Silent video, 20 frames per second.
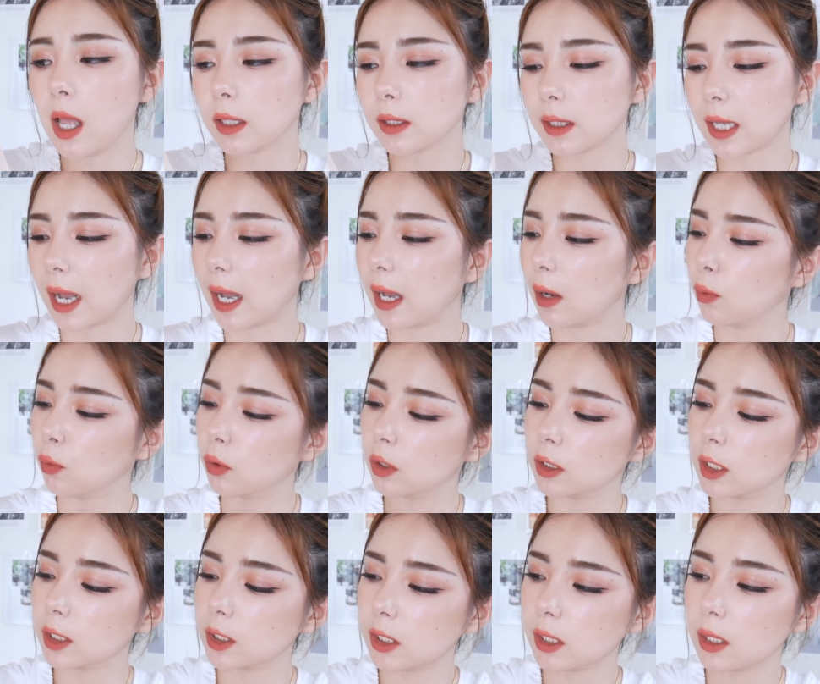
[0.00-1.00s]
那我
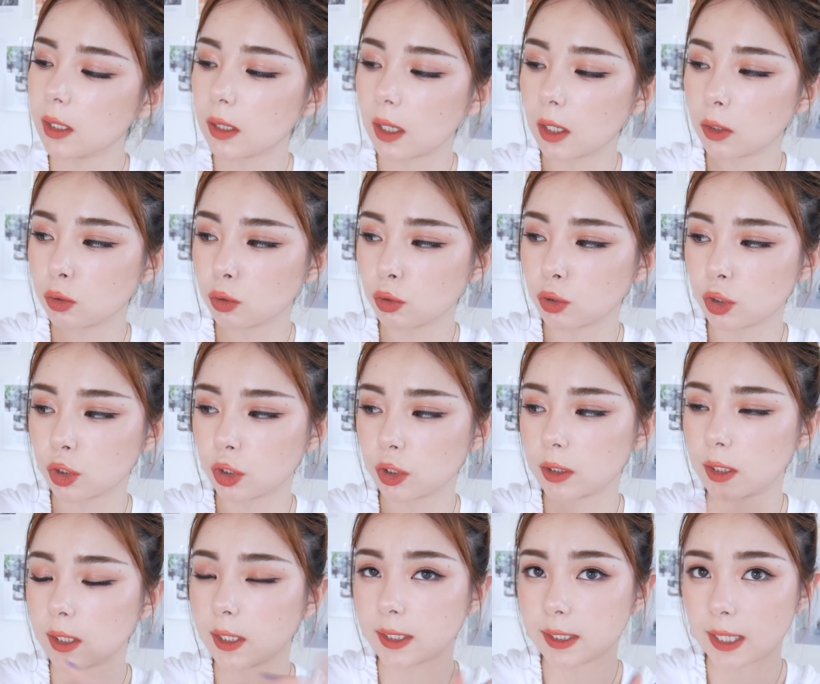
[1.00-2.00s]
的这个呢就是
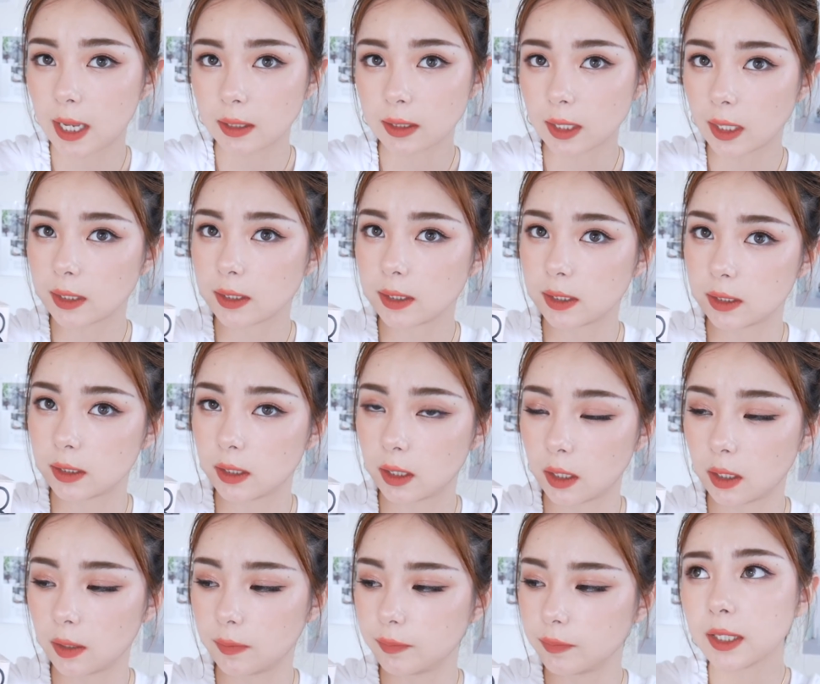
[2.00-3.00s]
第三等级
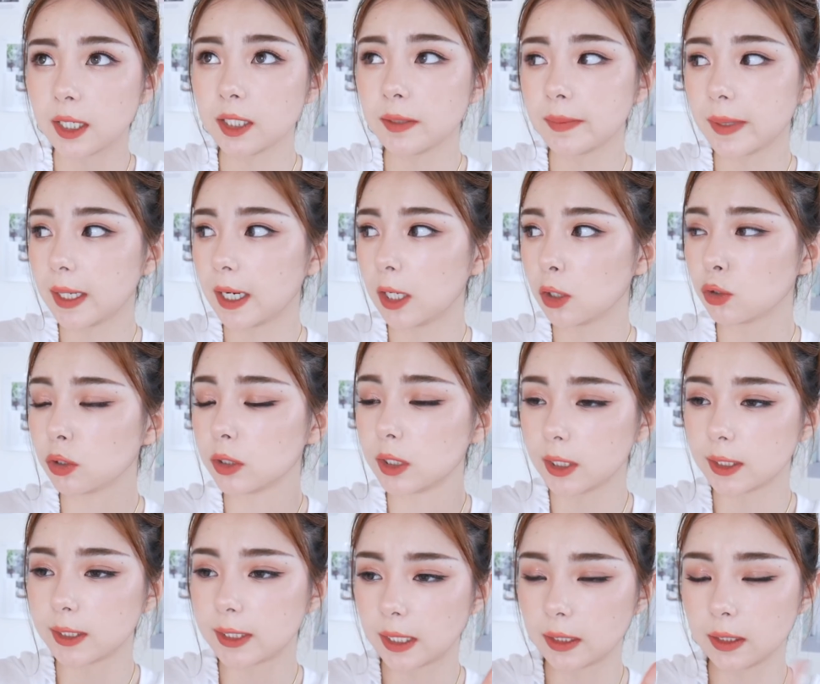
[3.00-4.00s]
的。那一般来说，
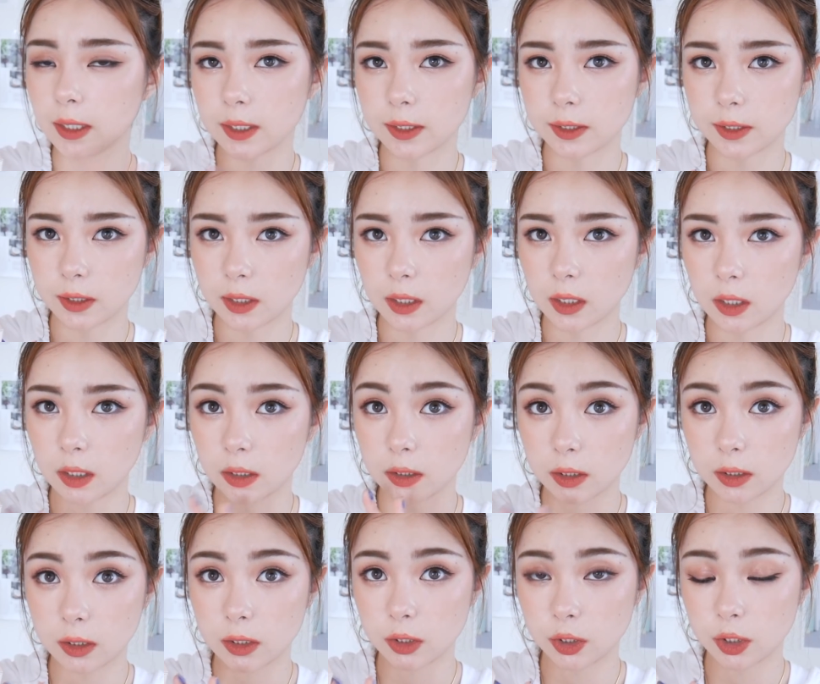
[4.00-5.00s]
第三等级的盒
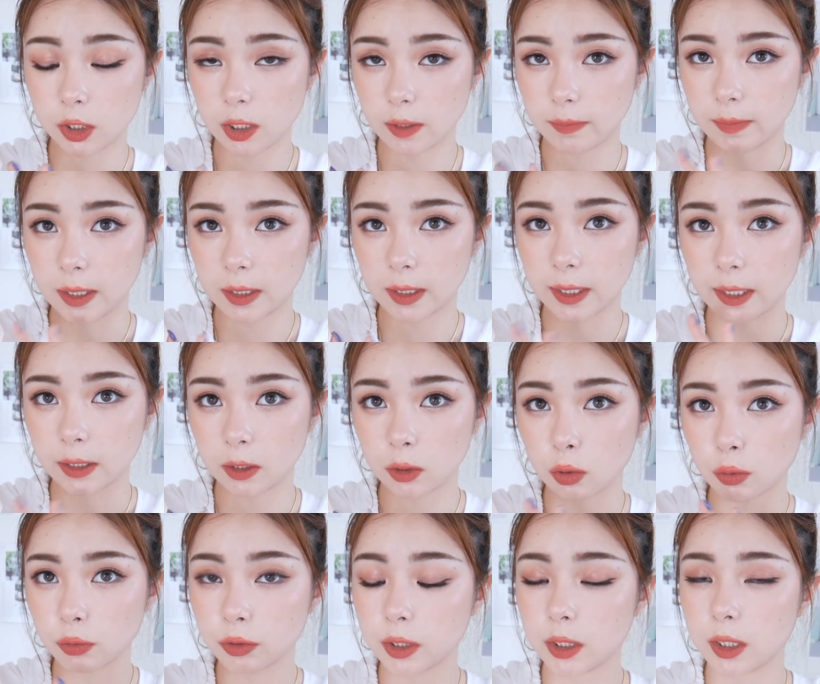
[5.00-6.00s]
子其实里面给的
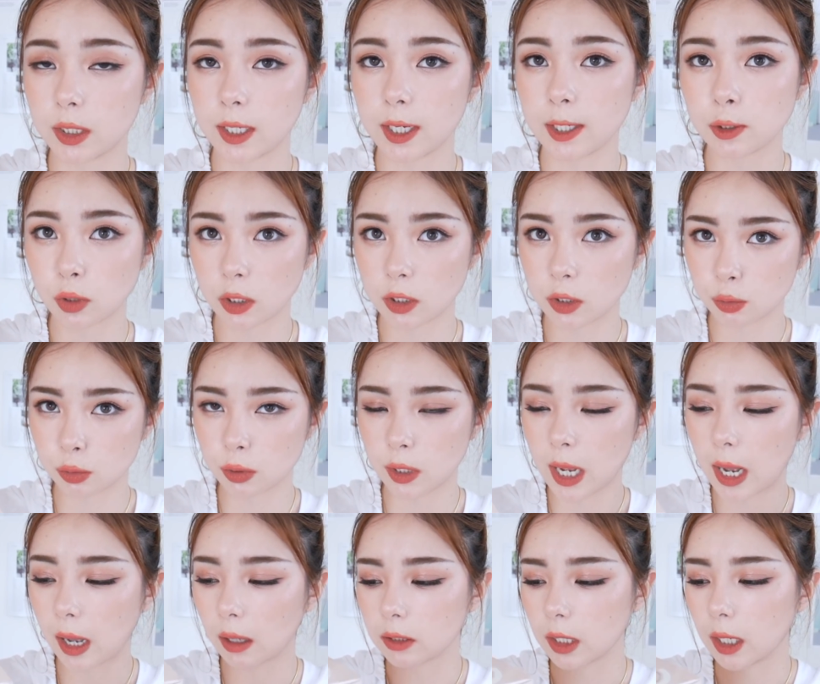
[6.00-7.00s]
东西应该算是最
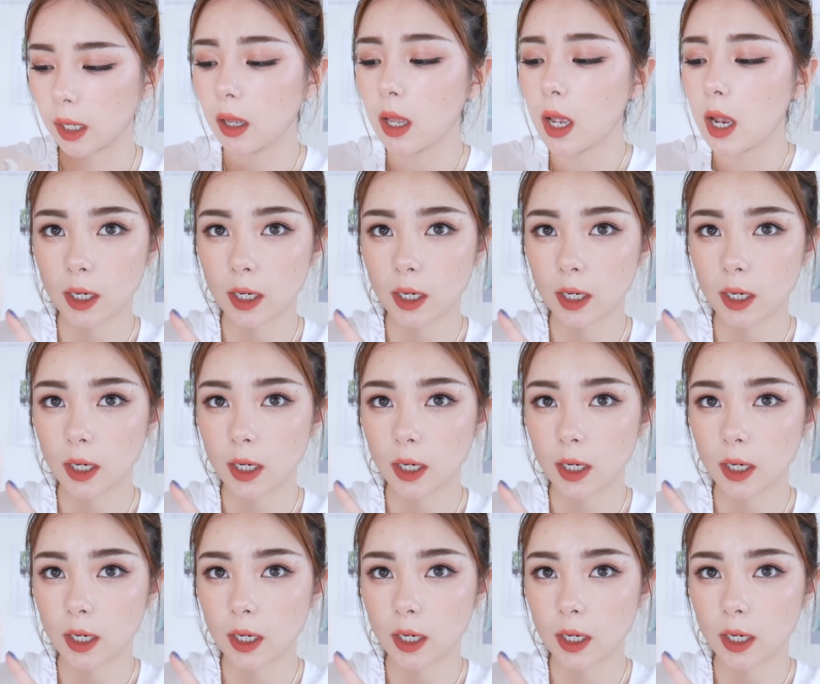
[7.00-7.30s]
好的。